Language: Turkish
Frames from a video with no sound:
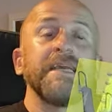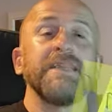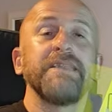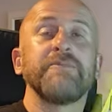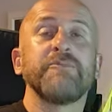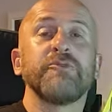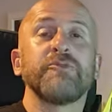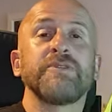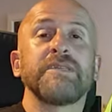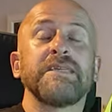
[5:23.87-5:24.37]

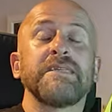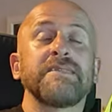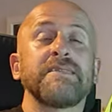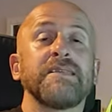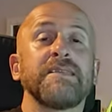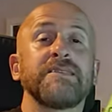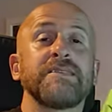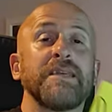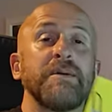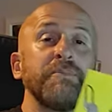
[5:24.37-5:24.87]
Kendim bunu test
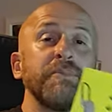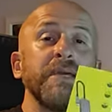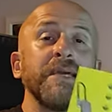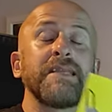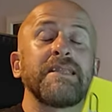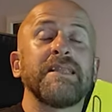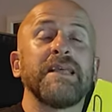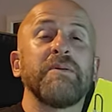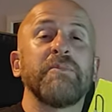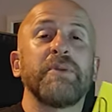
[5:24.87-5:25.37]
edeceğim.
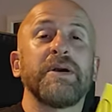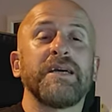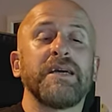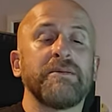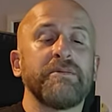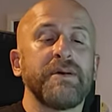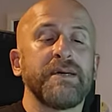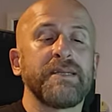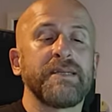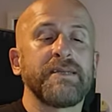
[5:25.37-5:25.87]
Bekleyen
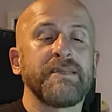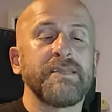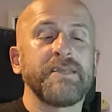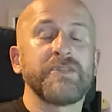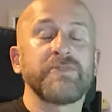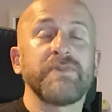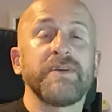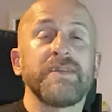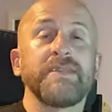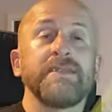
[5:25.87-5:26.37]
bayağı bir
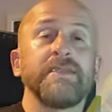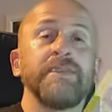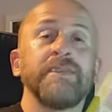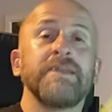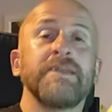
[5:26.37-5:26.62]
arkadaş var.